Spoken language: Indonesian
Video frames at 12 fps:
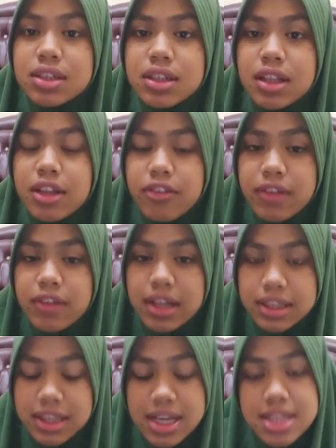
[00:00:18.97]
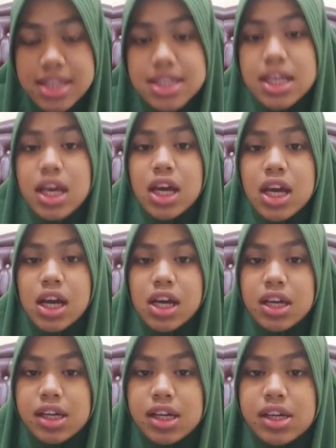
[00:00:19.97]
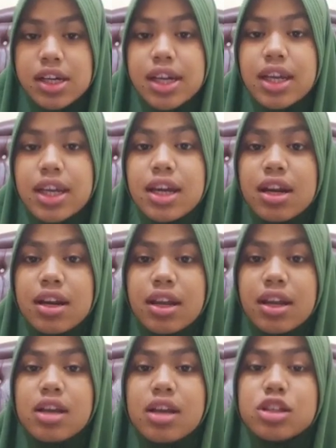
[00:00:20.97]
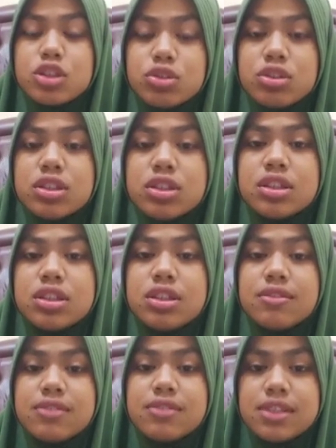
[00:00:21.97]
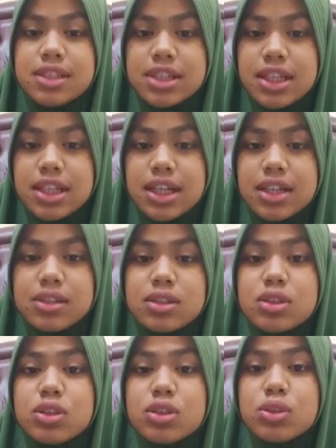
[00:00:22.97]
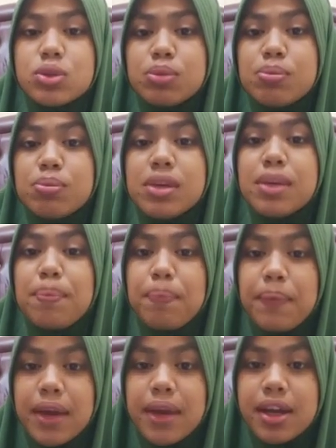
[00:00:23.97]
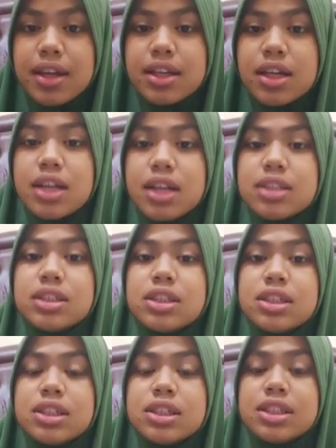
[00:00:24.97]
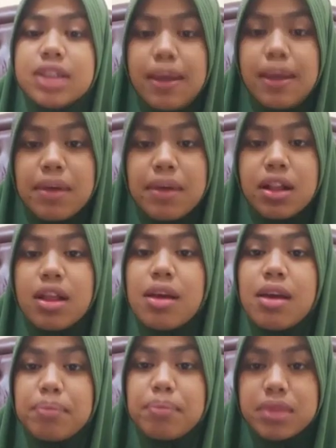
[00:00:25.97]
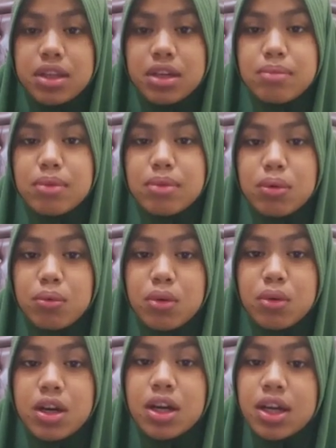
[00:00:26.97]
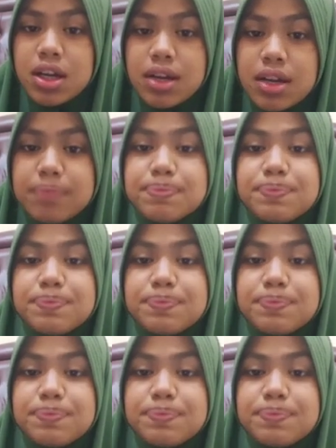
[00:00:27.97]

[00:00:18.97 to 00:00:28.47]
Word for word: level atas. A gray area sulit didefinisikan. To be paid under the table, menerima uang haram